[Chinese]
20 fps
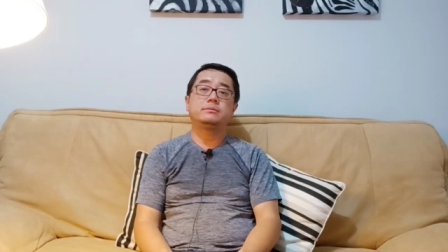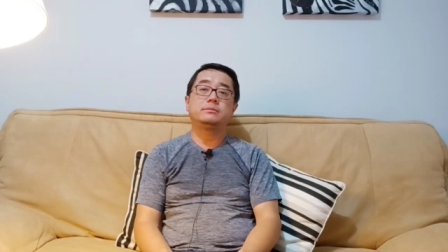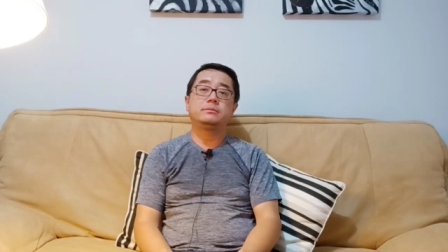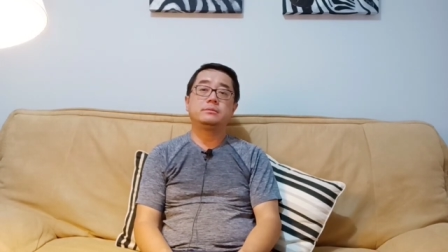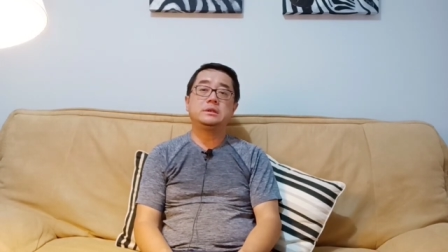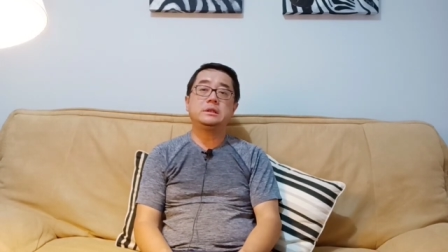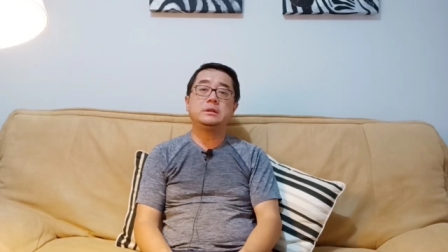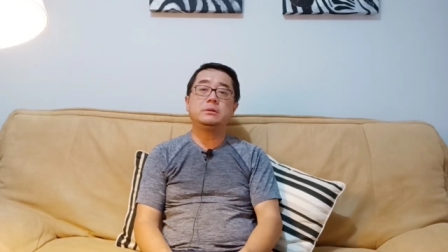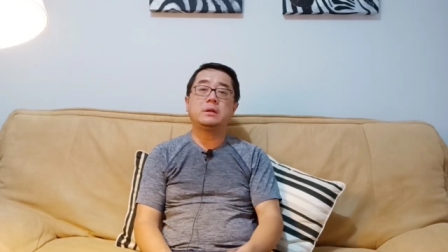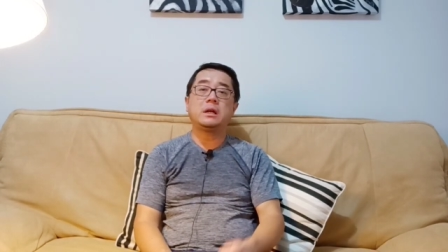
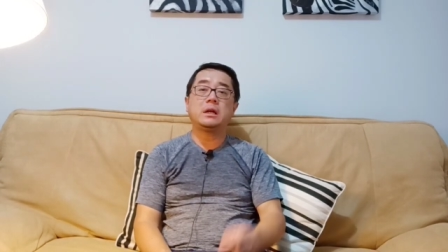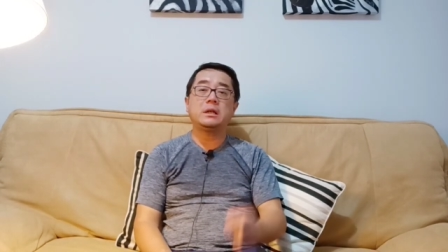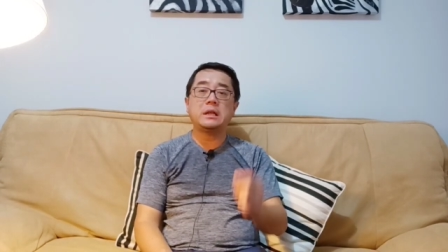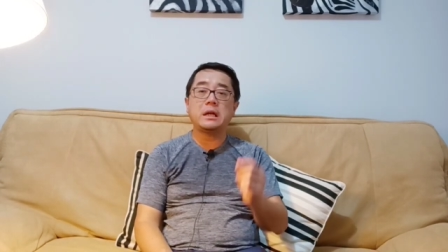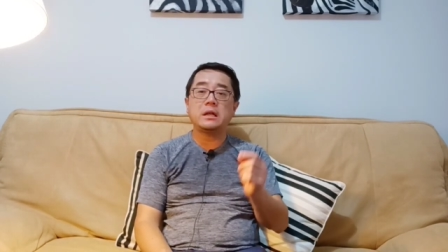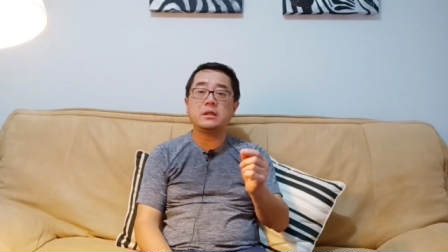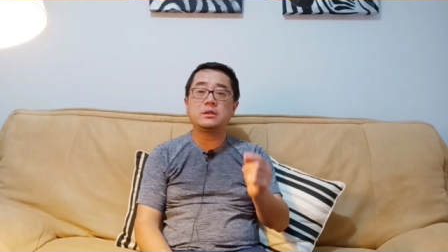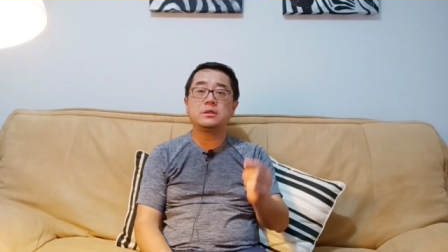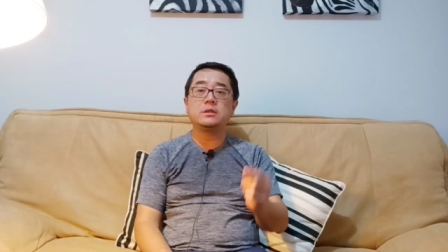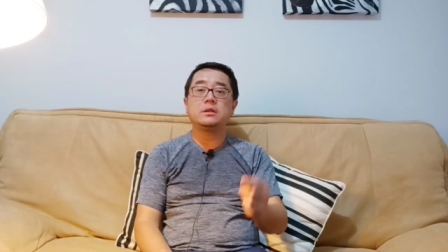因为他
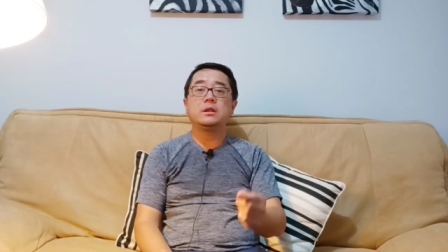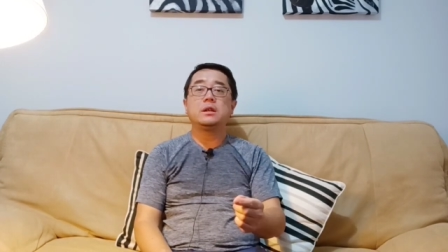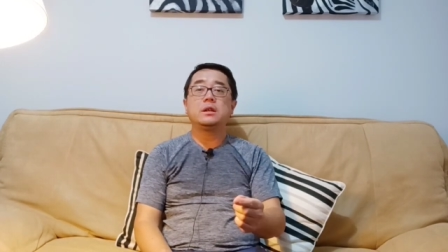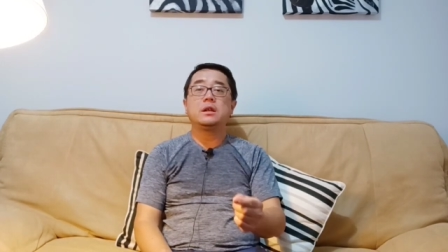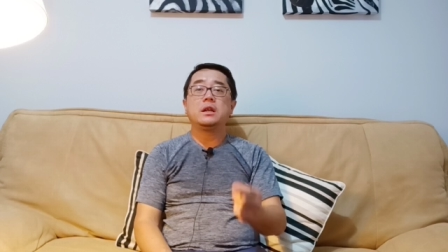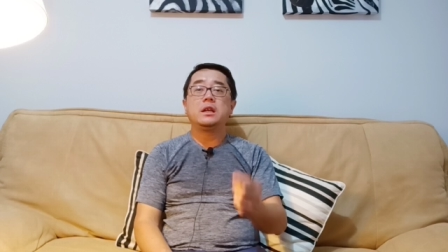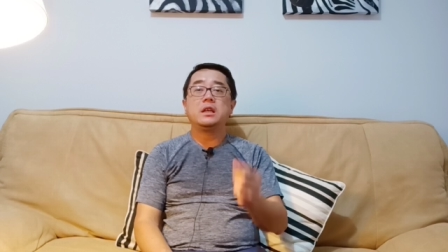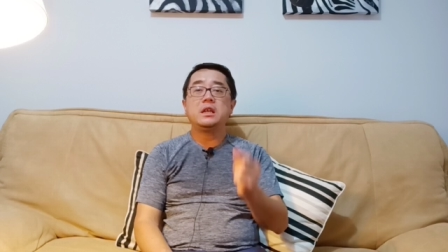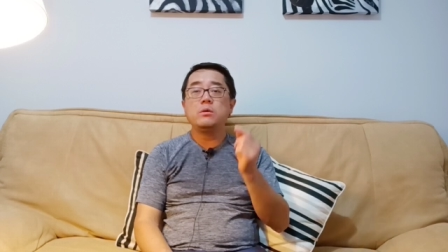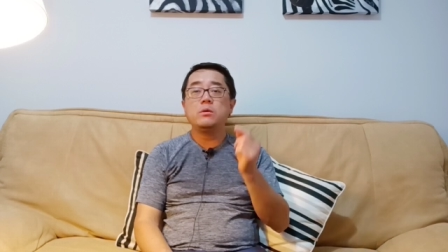研制，
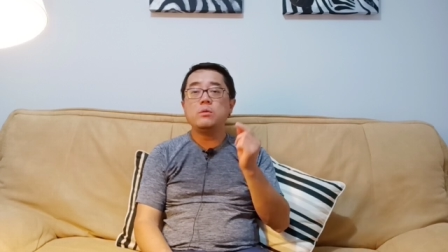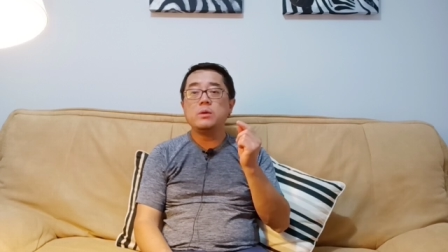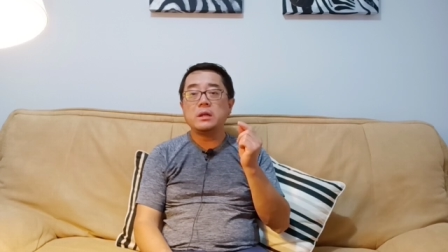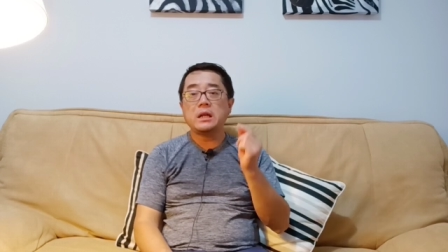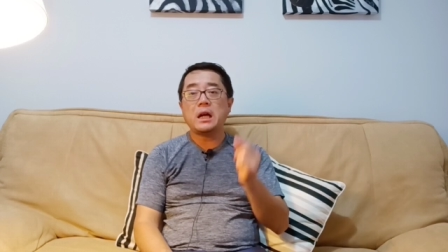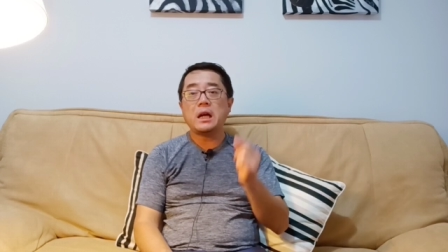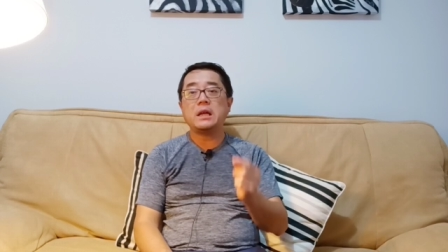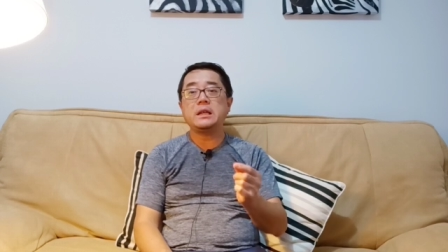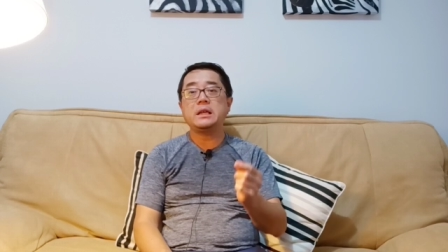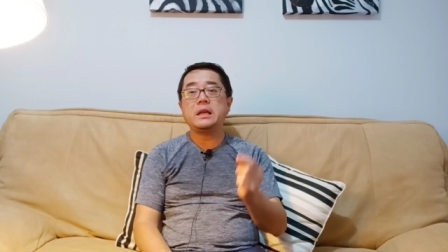因为
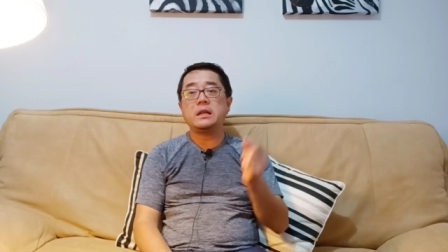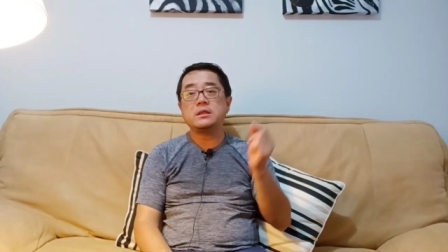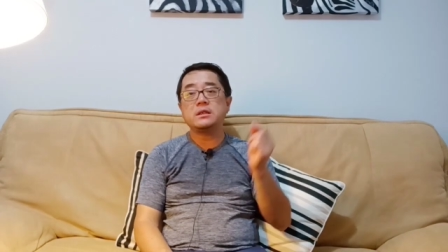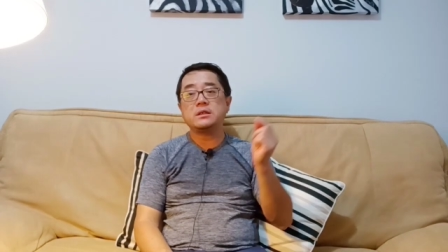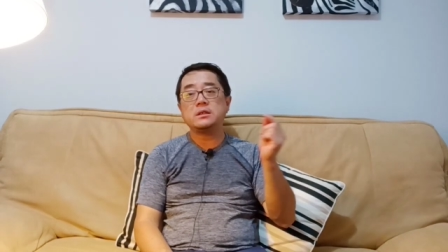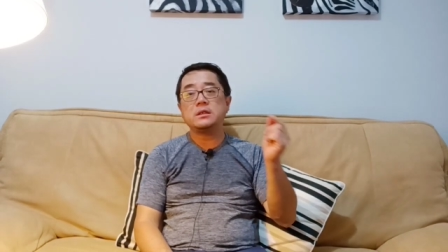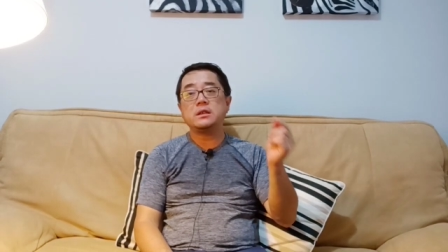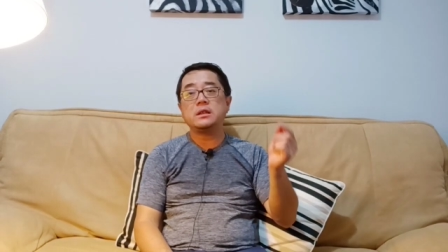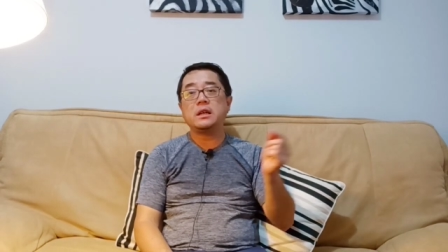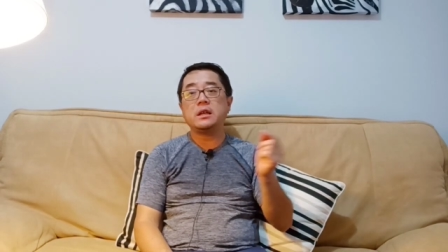他研制
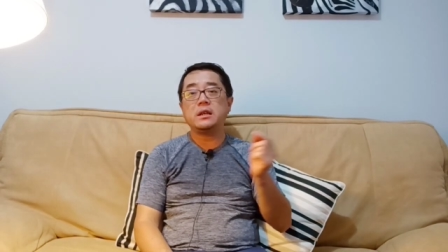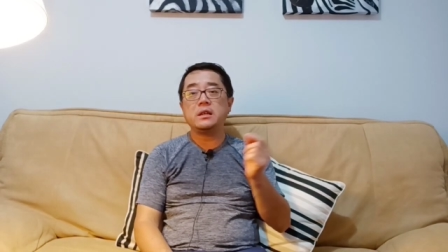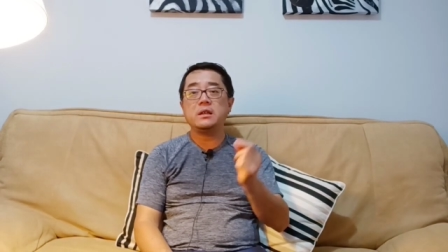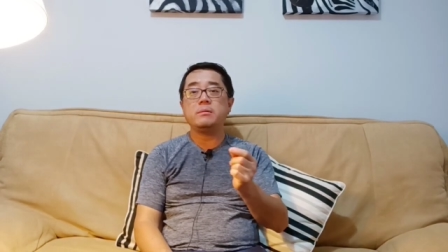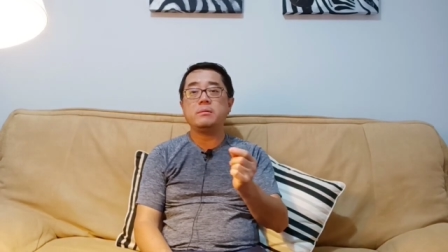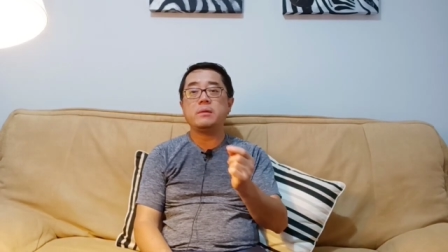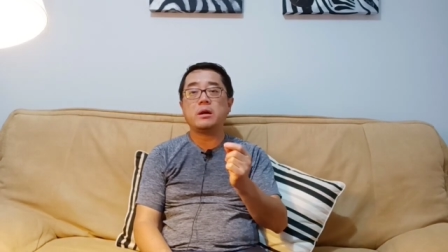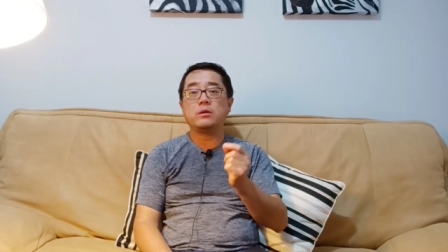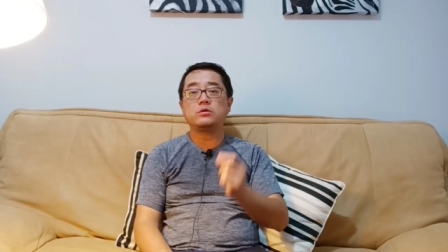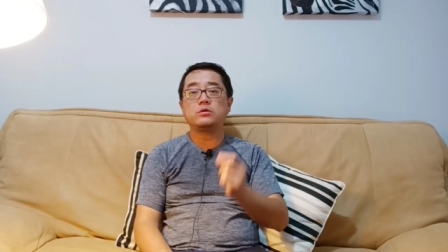的那个疫
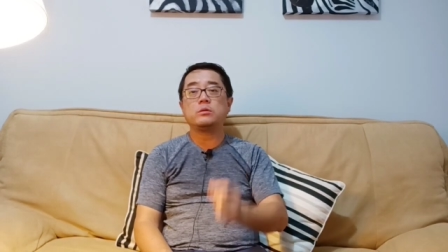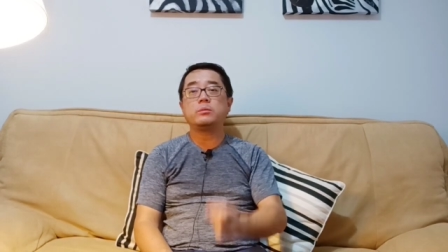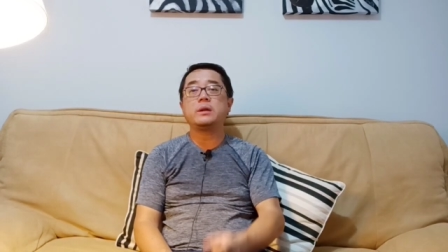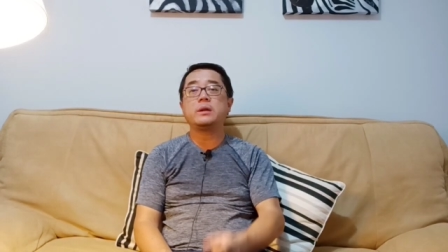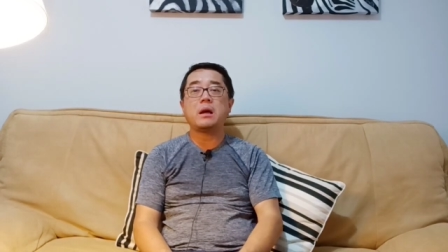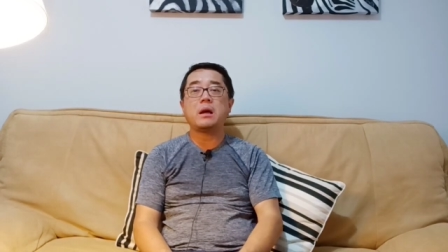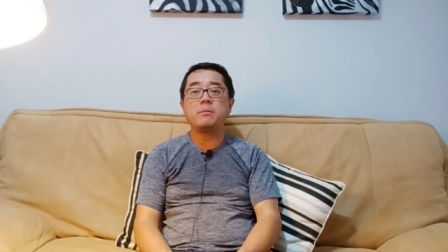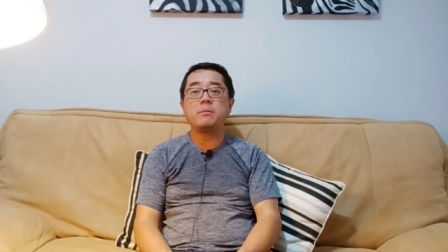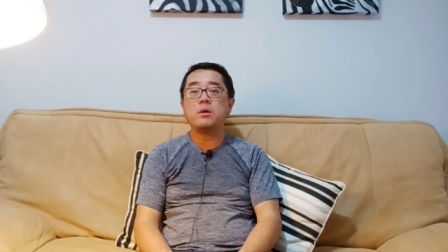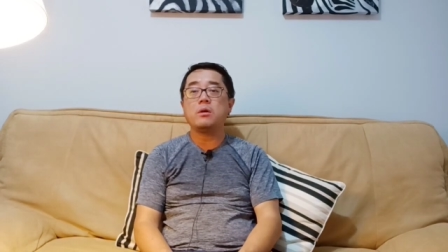苗说不定
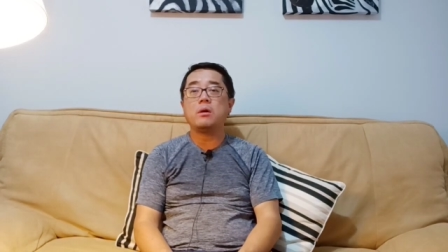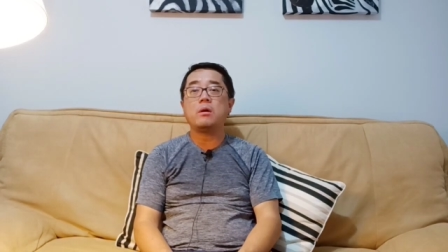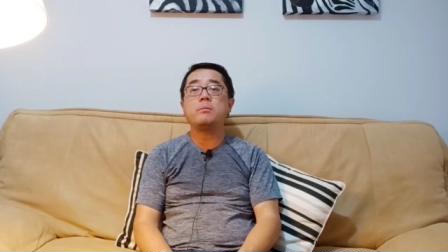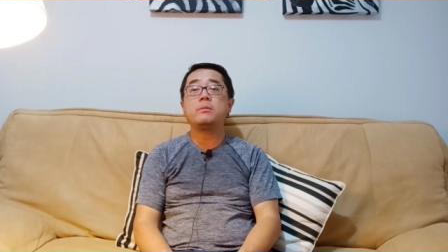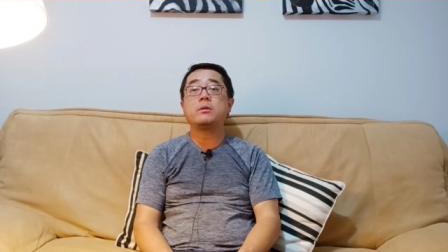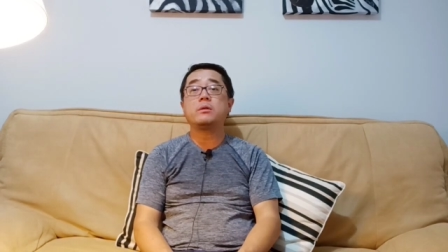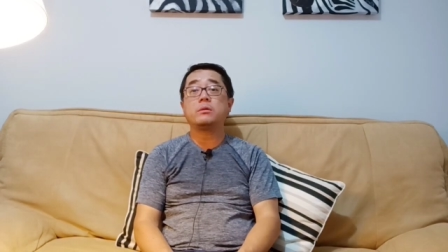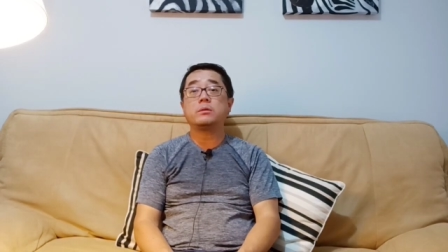还没有奥密克